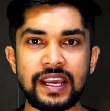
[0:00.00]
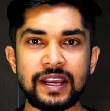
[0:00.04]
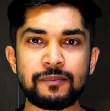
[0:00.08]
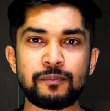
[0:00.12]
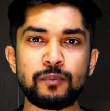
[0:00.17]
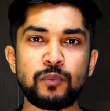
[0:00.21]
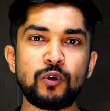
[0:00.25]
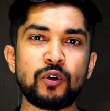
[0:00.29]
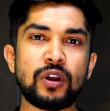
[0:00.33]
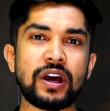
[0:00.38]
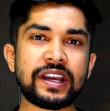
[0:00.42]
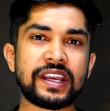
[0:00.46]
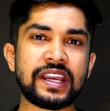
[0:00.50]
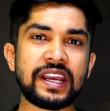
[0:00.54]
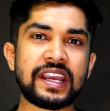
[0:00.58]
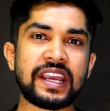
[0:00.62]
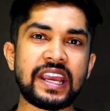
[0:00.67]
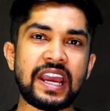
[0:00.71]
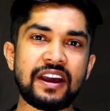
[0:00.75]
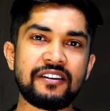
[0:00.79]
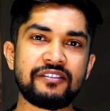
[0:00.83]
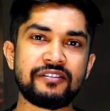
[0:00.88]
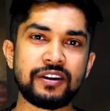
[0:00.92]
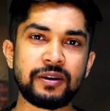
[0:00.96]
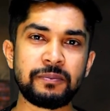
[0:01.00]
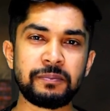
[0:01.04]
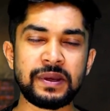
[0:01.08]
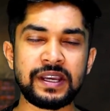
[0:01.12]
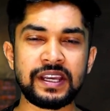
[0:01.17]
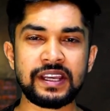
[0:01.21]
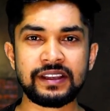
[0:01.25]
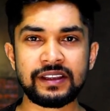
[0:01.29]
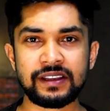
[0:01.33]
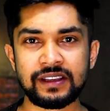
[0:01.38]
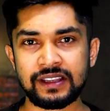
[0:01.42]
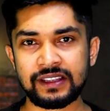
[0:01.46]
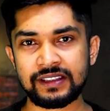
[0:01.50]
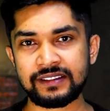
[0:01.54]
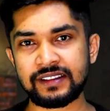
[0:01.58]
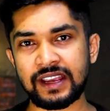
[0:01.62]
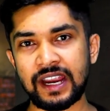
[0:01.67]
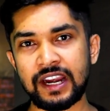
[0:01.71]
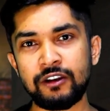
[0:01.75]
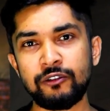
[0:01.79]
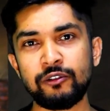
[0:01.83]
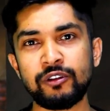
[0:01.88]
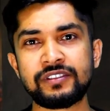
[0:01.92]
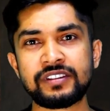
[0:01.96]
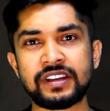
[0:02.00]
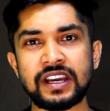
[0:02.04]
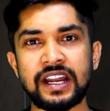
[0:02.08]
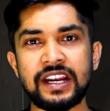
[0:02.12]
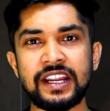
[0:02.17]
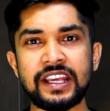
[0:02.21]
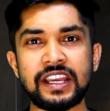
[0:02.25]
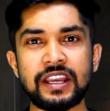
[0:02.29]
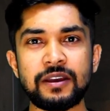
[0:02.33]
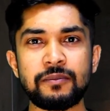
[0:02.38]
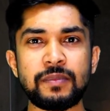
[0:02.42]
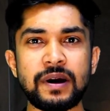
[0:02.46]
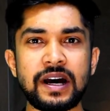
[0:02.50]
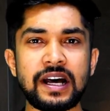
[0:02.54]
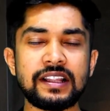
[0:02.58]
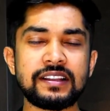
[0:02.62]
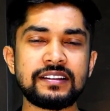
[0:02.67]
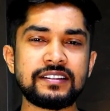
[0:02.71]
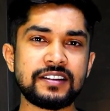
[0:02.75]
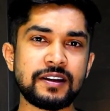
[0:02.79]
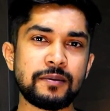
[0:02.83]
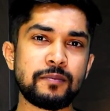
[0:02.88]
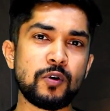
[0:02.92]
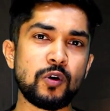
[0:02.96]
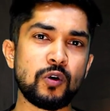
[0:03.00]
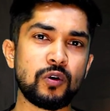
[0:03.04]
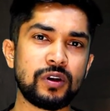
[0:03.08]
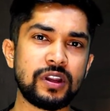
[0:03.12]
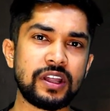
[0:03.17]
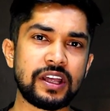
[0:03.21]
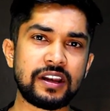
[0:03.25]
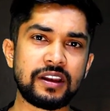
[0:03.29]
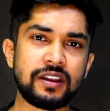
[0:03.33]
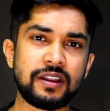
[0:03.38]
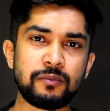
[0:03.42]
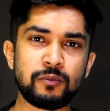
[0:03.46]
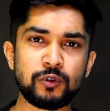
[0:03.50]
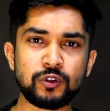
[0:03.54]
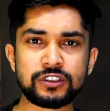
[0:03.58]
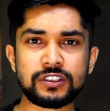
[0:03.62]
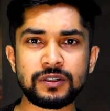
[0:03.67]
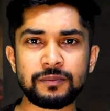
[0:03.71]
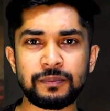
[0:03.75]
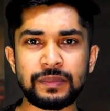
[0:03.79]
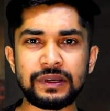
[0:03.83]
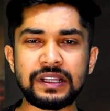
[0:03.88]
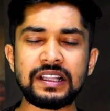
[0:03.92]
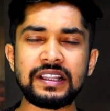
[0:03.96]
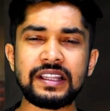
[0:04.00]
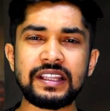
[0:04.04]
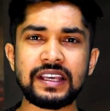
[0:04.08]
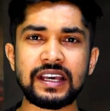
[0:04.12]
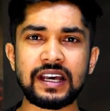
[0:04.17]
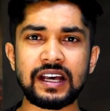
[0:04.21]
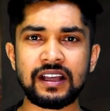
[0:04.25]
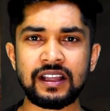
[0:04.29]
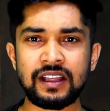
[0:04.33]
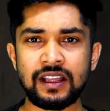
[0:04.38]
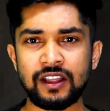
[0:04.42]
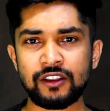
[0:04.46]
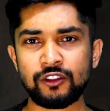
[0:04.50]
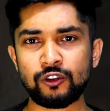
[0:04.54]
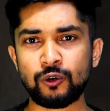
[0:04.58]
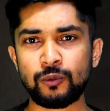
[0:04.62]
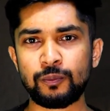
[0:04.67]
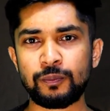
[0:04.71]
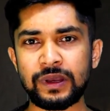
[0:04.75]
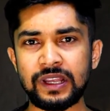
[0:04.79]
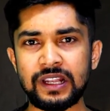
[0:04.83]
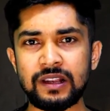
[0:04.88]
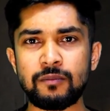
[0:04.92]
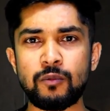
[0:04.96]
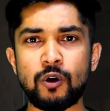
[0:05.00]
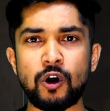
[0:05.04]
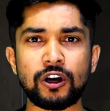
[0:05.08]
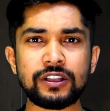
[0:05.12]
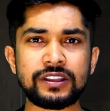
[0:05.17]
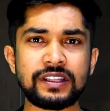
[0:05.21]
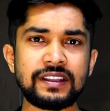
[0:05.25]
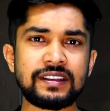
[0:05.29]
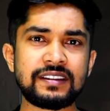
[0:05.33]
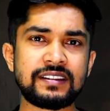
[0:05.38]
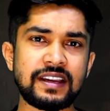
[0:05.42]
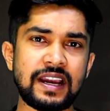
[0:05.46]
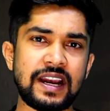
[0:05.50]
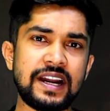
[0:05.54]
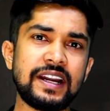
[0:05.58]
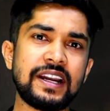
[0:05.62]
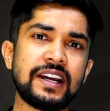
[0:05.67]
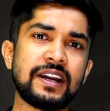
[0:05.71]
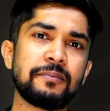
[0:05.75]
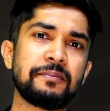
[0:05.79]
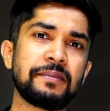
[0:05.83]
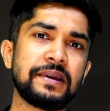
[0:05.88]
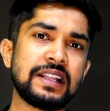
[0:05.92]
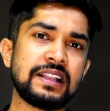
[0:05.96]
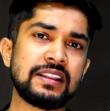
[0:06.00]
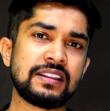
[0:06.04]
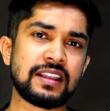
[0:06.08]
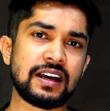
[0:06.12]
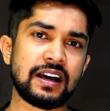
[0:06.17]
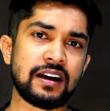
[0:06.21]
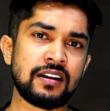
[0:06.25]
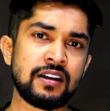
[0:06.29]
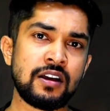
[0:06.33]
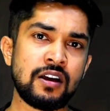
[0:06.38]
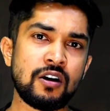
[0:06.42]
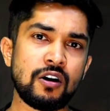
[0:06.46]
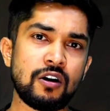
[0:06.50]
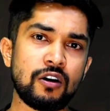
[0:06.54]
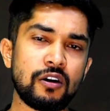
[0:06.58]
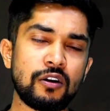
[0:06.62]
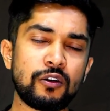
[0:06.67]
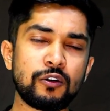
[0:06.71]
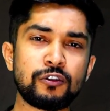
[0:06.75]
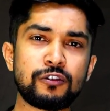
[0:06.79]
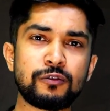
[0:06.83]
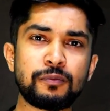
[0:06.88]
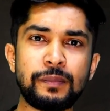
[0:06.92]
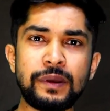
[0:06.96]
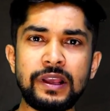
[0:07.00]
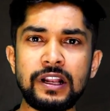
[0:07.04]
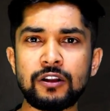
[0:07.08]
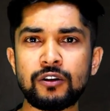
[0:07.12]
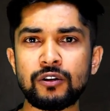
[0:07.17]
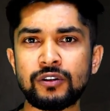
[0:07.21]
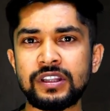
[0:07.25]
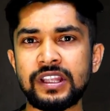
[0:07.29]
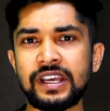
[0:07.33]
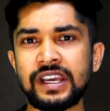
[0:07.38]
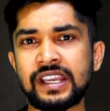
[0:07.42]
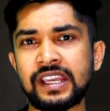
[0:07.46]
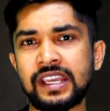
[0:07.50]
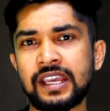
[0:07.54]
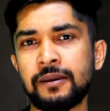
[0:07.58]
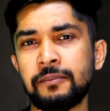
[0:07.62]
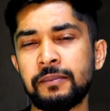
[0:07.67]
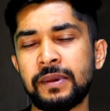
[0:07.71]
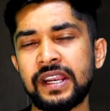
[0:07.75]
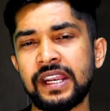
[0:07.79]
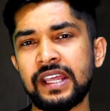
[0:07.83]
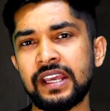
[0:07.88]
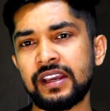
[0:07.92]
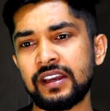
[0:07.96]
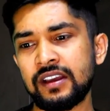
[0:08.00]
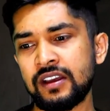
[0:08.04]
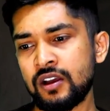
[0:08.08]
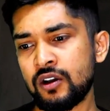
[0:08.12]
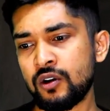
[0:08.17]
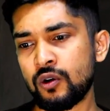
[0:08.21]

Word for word: एक पूना के कैफे में सैंडविच खाने के बाद जब ओनर ने मुझे बिल दिया तो बिल बहुत ही स्टैंडर्ड बिल था और उस बिल को देख के मैंने